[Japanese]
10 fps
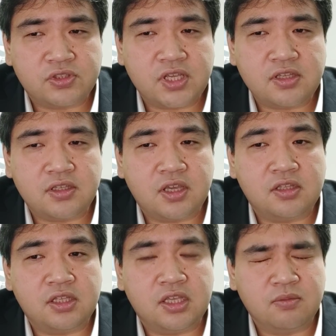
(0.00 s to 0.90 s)
宣
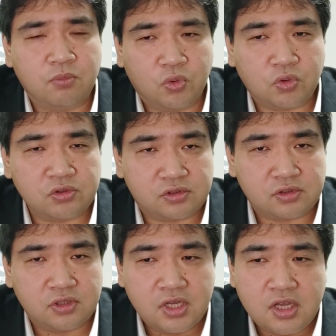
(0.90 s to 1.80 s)
言に基づ
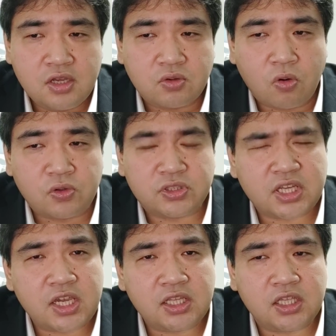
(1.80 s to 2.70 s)
く国
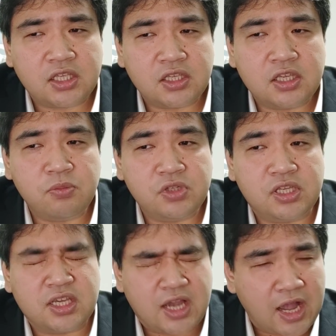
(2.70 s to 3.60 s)
際的義務
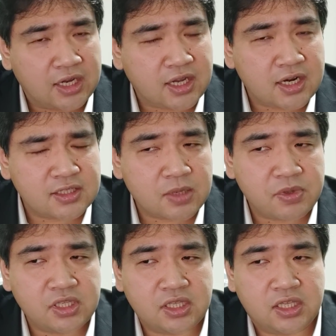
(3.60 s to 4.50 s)
にあからさ
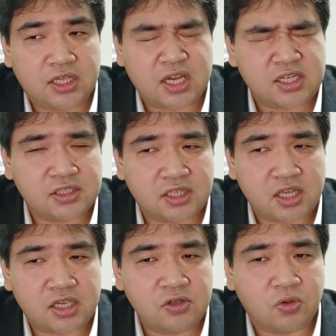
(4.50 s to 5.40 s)
まに違反し
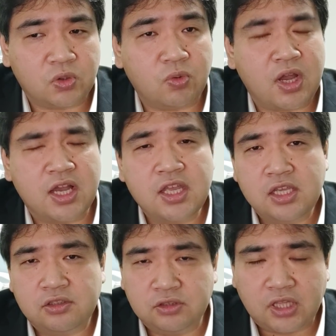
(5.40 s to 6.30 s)
ていることは
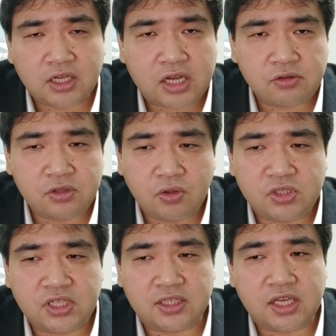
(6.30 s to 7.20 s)
疑う
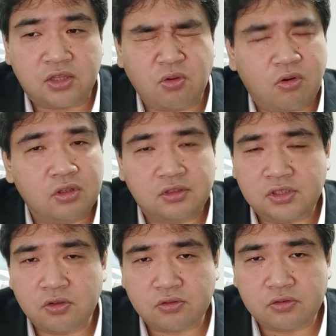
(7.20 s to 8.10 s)
余地がないと
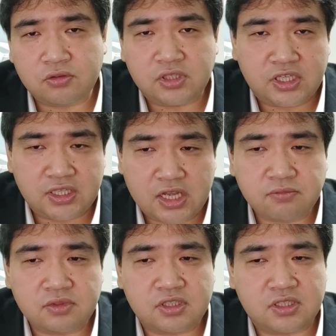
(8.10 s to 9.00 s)
強く非
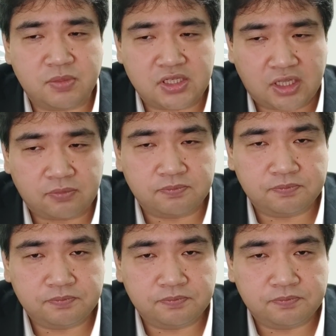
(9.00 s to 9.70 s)
難しました。